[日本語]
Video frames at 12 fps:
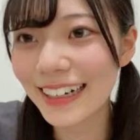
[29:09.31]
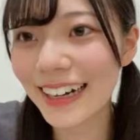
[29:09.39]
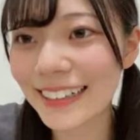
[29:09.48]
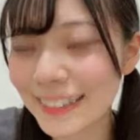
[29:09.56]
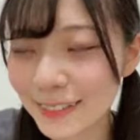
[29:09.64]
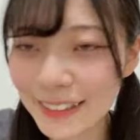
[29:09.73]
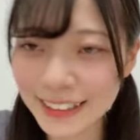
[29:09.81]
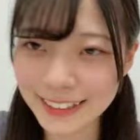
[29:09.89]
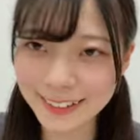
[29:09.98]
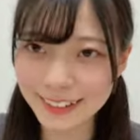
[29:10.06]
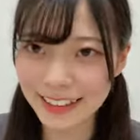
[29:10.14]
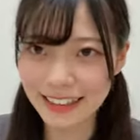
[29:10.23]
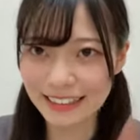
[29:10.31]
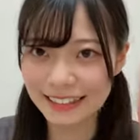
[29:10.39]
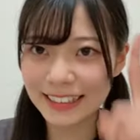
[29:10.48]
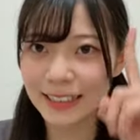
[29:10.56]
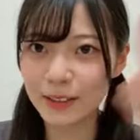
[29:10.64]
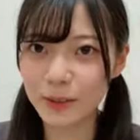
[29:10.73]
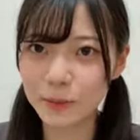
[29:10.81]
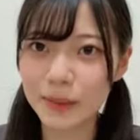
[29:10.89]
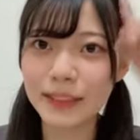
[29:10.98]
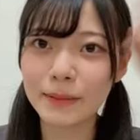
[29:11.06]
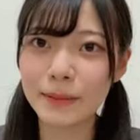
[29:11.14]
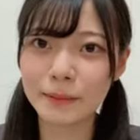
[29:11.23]
あし私はちゃんと
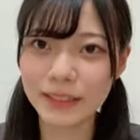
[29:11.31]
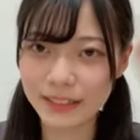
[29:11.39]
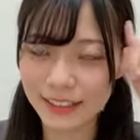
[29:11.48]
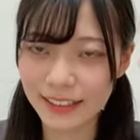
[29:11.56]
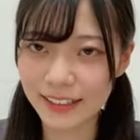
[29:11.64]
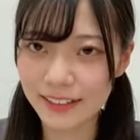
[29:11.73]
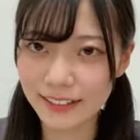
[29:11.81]
学びました